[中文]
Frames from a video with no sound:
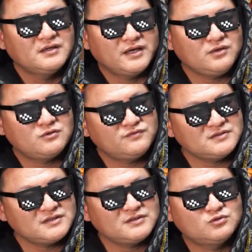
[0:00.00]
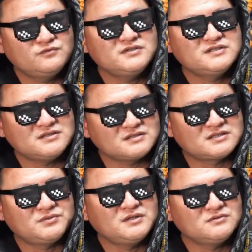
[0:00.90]
哎，胡夫的胡夫骑射
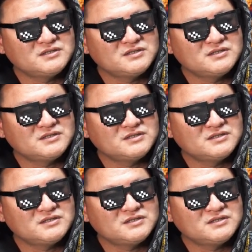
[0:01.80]
喜欢的东